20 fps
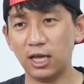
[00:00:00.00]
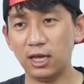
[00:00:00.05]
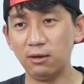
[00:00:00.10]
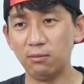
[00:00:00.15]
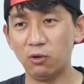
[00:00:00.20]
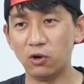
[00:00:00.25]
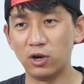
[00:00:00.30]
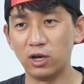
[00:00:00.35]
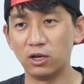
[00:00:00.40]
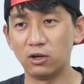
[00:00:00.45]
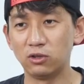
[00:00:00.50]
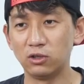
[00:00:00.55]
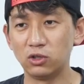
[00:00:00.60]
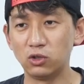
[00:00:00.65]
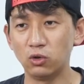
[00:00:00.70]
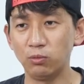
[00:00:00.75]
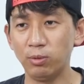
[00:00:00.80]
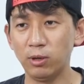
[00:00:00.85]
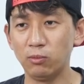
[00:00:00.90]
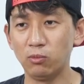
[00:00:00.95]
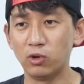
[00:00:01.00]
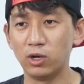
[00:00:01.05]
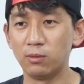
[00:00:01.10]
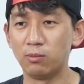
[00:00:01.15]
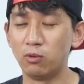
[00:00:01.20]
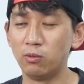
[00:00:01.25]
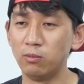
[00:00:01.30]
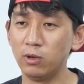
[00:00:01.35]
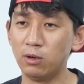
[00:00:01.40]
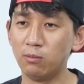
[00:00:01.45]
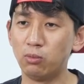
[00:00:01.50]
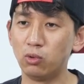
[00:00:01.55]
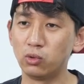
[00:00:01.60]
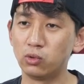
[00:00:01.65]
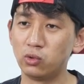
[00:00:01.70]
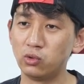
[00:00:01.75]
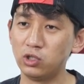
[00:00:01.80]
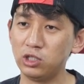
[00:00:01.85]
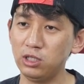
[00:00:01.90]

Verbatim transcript: 네이버나 이런 데 쇼핑몰에 보면 보통